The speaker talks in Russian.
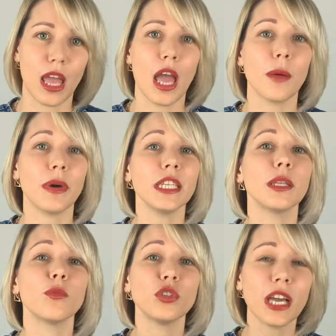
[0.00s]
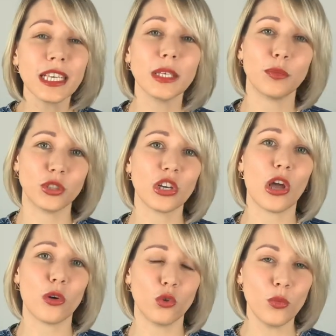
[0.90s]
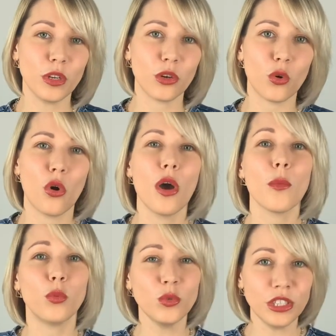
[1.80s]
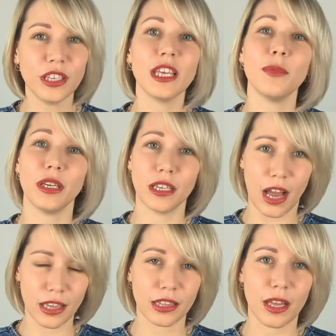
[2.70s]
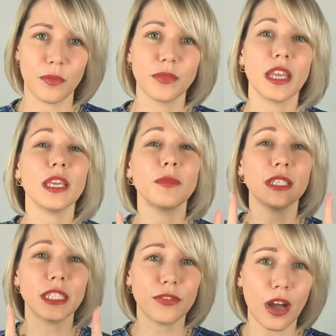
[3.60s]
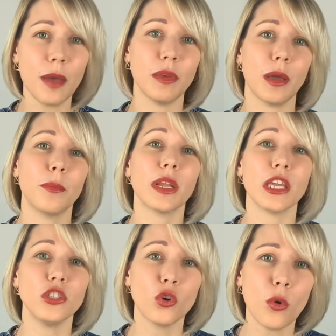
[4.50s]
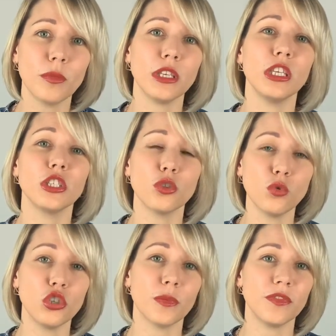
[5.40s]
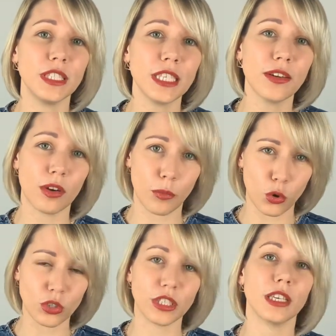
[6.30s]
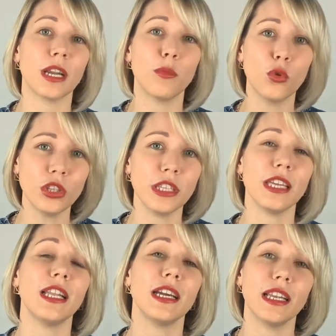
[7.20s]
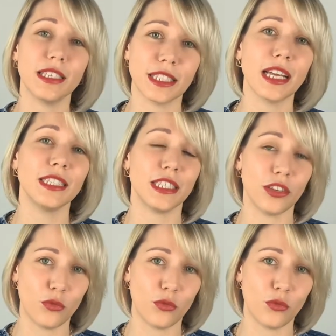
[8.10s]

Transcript: Поэтому я запускаю рубрику «Путь иммигранта», и мы с вами пройдем и изучим все вопросы работы и легализации в